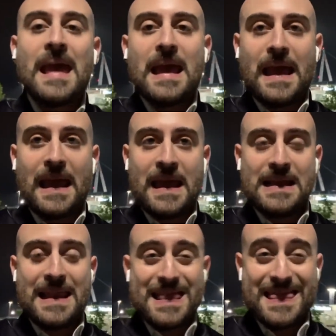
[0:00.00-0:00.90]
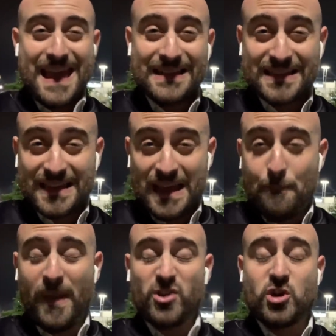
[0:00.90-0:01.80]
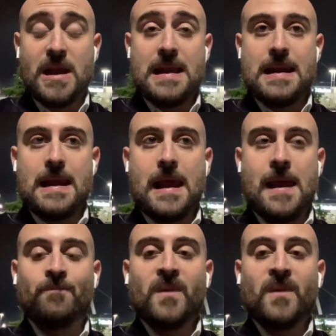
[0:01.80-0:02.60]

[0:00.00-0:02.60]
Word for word: e le annesse pagelle.